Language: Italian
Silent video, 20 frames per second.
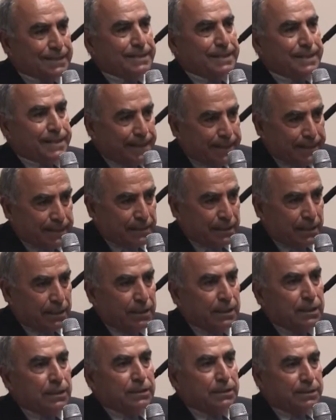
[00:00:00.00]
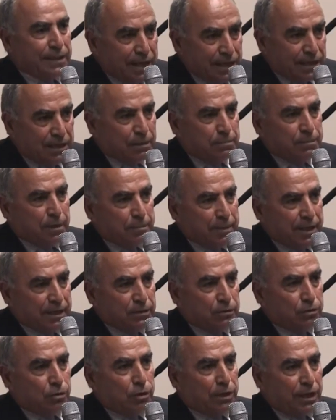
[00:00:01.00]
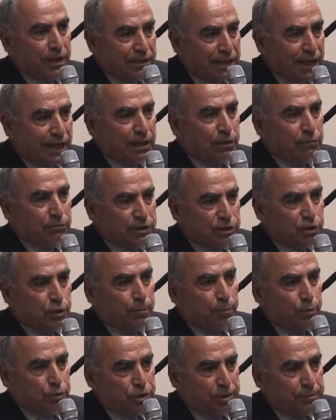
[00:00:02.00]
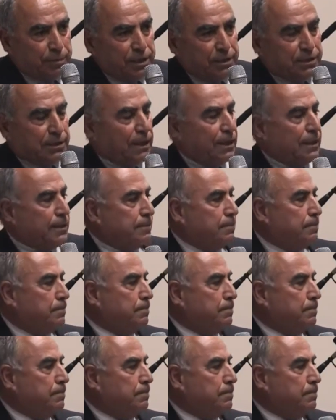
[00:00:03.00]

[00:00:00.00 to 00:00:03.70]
di credere nel cambiamento e dare questa possibilità.